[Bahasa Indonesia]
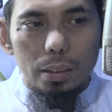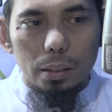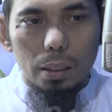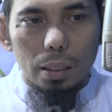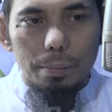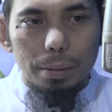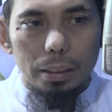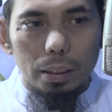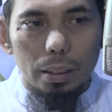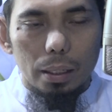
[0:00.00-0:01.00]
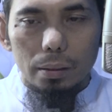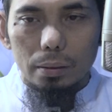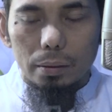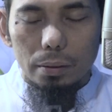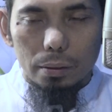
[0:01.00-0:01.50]
setelah melahirkan
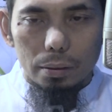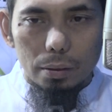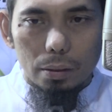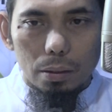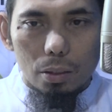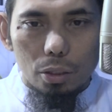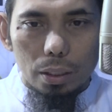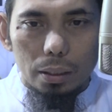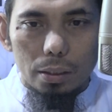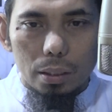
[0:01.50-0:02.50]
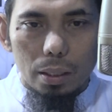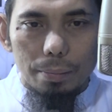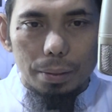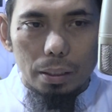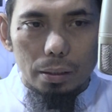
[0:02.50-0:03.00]
syariat
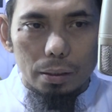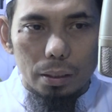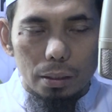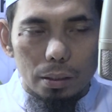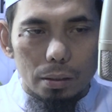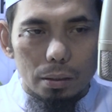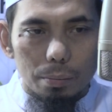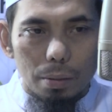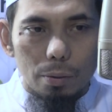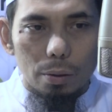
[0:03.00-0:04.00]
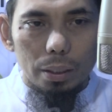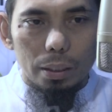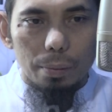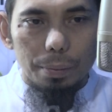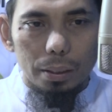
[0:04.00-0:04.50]
Islam yang dibawa
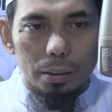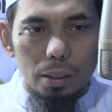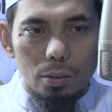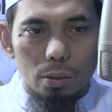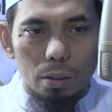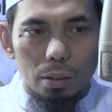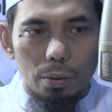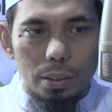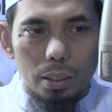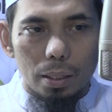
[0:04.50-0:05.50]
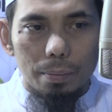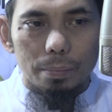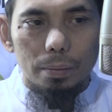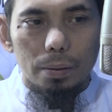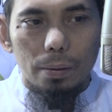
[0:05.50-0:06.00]
oleh Nabi kita SAW Alaihi